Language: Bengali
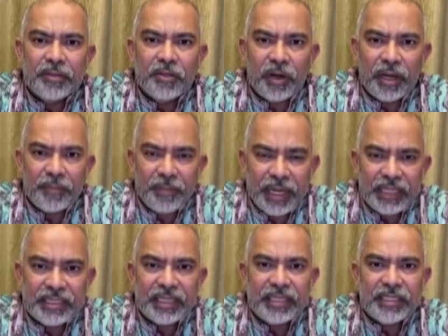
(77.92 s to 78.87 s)
দলের
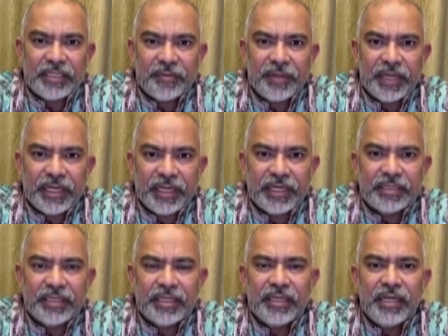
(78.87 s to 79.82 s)
ম্যানেজার হিসেবে
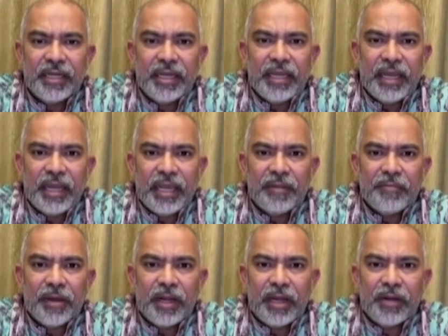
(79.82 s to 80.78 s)
গিয়েছেন
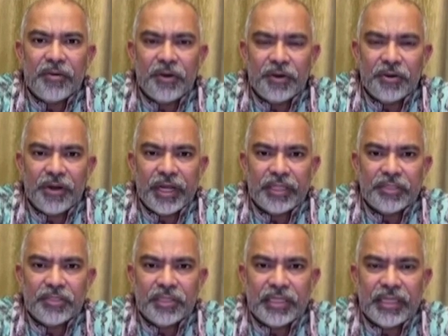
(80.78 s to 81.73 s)
এইবার অন্য
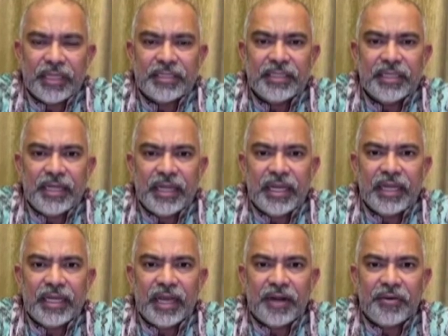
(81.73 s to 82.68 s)
একজন গিয়েছেন
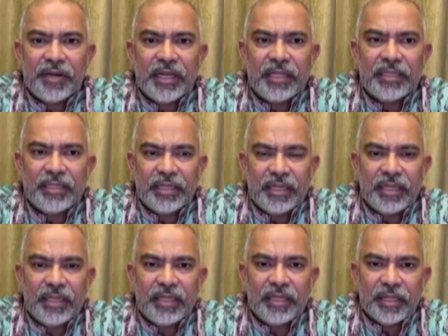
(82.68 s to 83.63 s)
এই কারণে তিনি
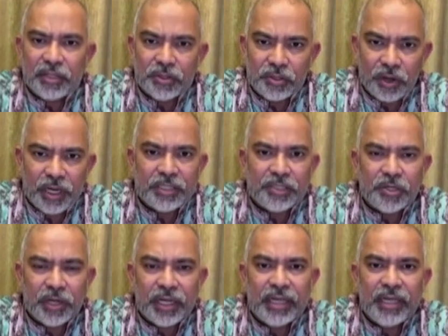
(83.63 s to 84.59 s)
দলের
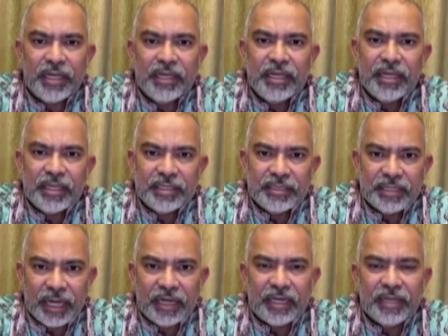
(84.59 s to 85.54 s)
সঙ্গে
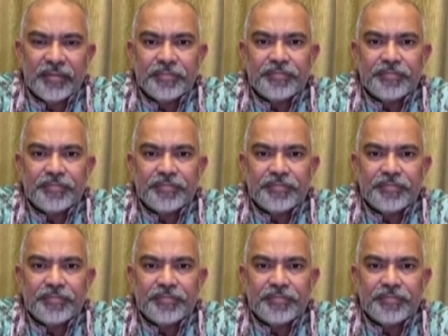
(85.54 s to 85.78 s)
যাননি